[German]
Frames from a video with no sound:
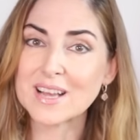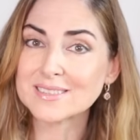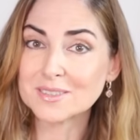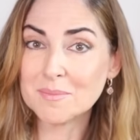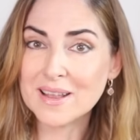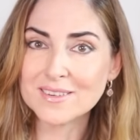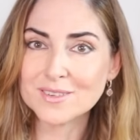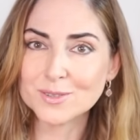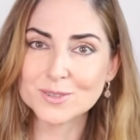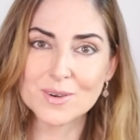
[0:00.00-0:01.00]
dass
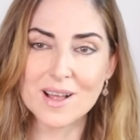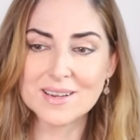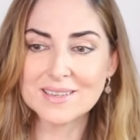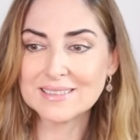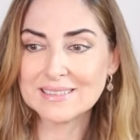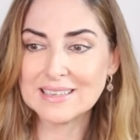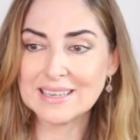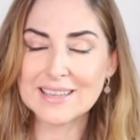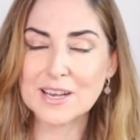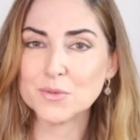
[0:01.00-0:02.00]
Männer, solange sie
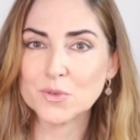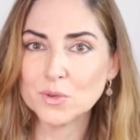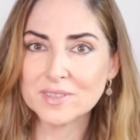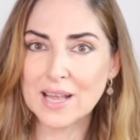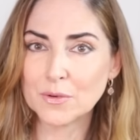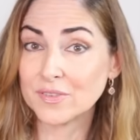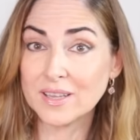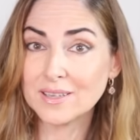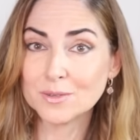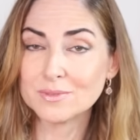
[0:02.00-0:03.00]
nicht einen Frust auf
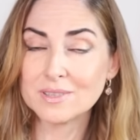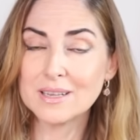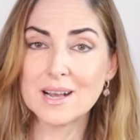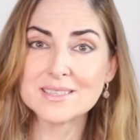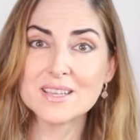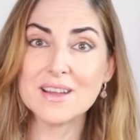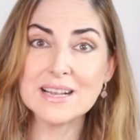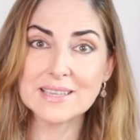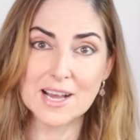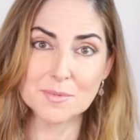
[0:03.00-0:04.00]
sich und die ganze
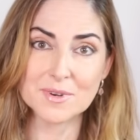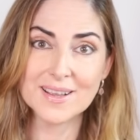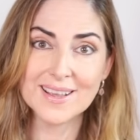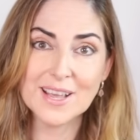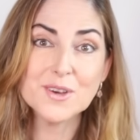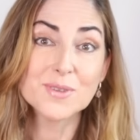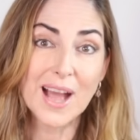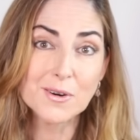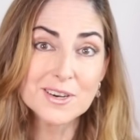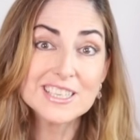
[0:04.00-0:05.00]
Welt haben,
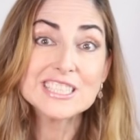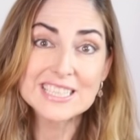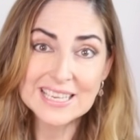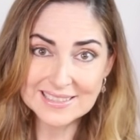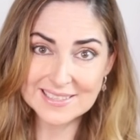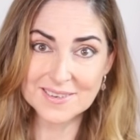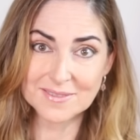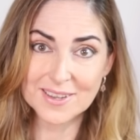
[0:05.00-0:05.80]
Frauen schätzen.